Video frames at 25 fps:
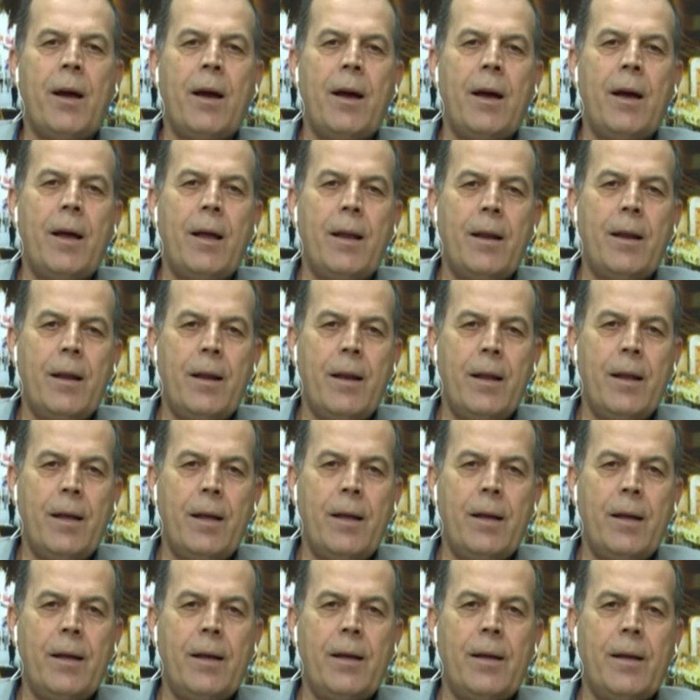مع
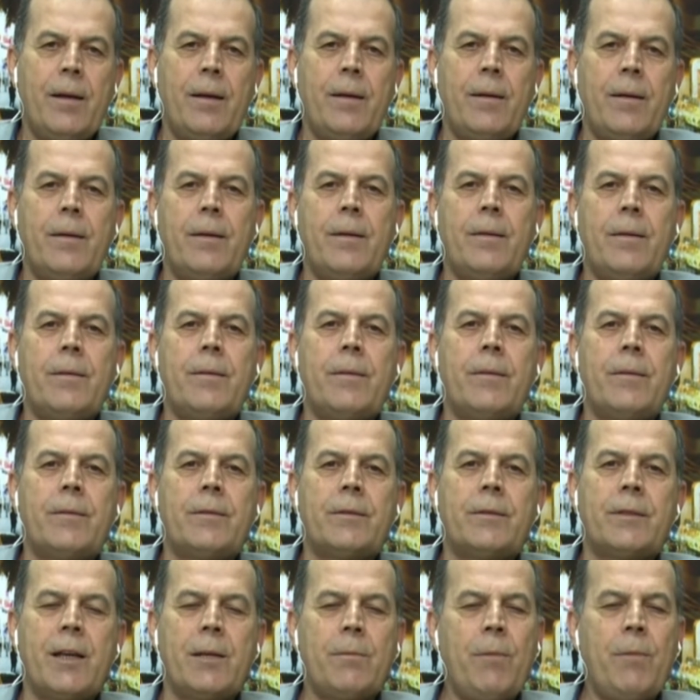
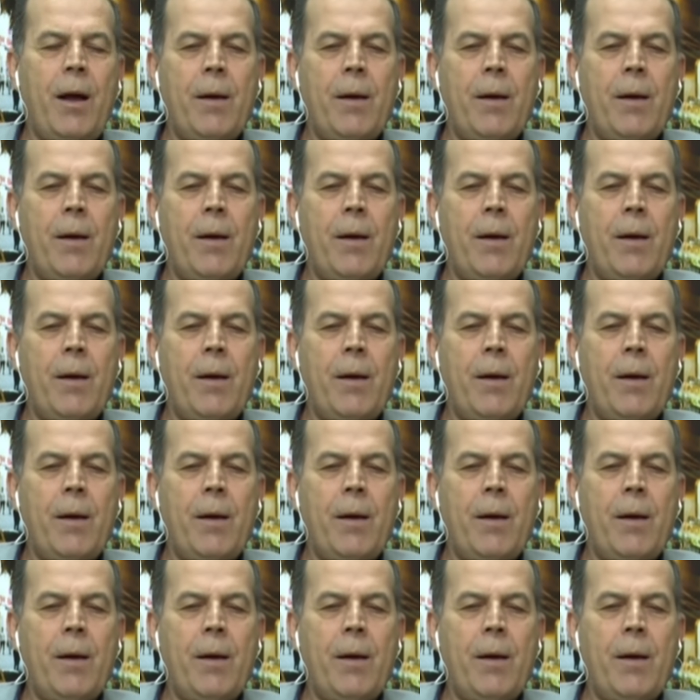السيد آه،